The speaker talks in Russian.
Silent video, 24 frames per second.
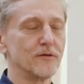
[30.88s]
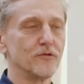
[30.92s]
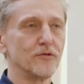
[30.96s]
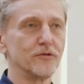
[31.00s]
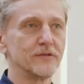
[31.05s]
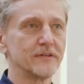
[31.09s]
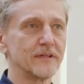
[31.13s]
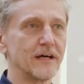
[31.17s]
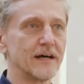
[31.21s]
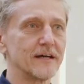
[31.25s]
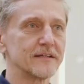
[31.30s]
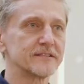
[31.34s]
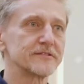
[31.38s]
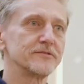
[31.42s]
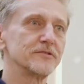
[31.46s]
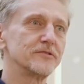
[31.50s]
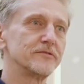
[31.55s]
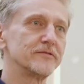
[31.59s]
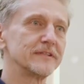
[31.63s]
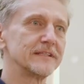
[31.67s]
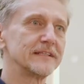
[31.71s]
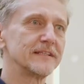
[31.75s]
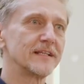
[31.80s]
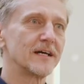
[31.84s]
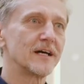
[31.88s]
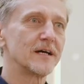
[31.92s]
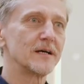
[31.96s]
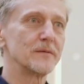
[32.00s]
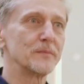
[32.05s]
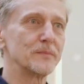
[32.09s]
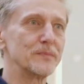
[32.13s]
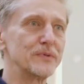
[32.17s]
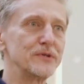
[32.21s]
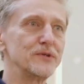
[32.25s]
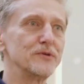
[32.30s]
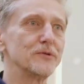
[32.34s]
Он основан на
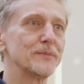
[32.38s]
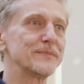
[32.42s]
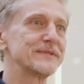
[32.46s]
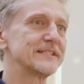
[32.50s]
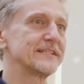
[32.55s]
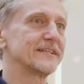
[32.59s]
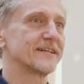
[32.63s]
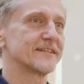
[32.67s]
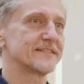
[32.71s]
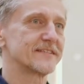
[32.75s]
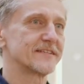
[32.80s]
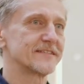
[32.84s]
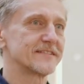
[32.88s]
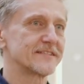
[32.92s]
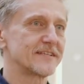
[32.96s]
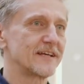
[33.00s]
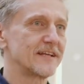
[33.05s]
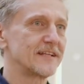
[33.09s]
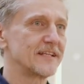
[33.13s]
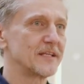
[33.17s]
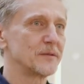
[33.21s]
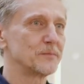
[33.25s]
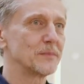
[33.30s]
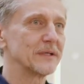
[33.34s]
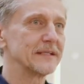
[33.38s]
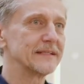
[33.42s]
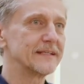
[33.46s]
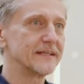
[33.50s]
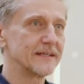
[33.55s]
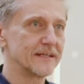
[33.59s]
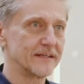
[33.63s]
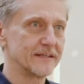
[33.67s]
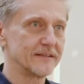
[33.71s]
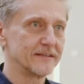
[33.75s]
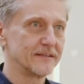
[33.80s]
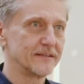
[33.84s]
биопсихосоциальной
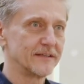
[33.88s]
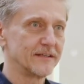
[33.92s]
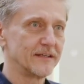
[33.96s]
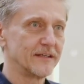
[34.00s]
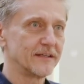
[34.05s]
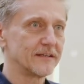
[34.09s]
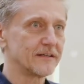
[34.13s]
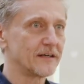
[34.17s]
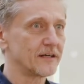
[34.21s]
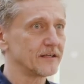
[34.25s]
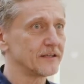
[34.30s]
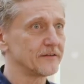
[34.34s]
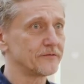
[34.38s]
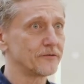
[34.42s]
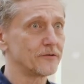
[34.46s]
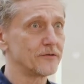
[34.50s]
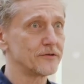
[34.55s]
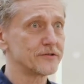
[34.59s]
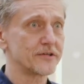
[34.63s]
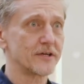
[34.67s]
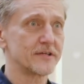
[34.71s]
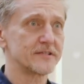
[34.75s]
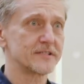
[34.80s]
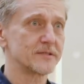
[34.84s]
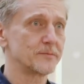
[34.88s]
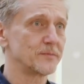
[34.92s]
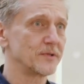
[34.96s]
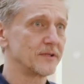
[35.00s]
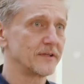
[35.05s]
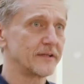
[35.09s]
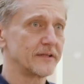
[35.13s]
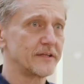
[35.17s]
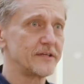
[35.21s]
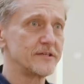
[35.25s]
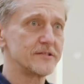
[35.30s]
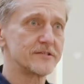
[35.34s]
модели, когда включаются
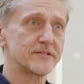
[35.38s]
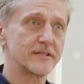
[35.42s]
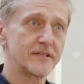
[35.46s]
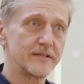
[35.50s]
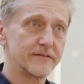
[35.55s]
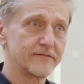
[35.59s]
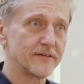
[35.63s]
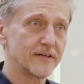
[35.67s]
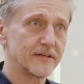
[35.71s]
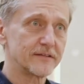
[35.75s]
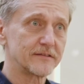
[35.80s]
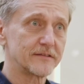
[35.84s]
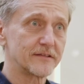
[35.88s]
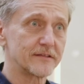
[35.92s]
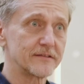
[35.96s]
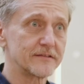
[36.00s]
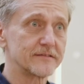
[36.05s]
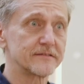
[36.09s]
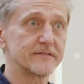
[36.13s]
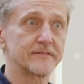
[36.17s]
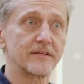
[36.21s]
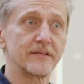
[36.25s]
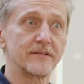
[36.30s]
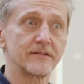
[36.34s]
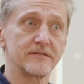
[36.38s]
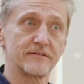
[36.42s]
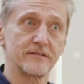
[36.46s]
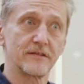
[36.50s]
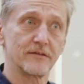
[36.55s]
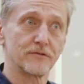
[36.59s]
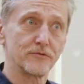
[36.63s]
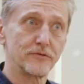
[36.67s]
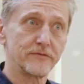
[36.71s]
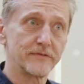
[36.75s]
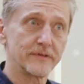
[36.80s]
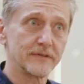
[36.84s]
биологические факторы, состояние
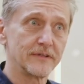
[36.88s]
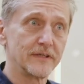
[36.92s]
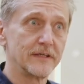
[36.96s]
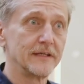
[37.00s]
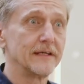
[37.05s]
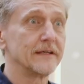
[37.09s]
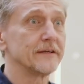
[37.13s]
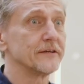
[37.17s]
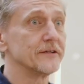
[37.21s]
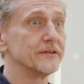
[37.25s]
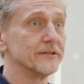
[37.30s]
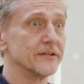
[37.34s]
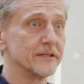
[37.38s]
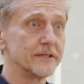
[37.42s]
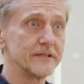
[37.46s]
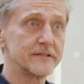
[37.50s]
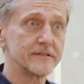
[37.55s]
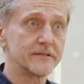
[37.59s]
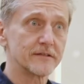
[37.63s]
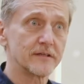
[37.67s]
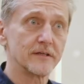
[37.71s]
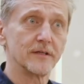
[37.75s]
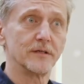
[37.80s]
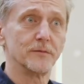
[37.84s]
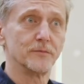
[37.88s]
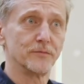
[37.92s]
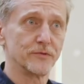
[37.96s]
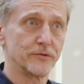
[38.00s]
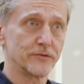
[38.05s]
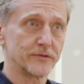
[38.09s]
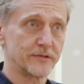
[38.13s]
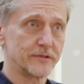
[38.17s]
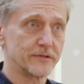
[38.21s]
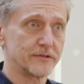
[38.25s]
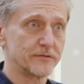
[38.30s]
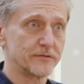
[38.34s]
здоровья, генетика, многие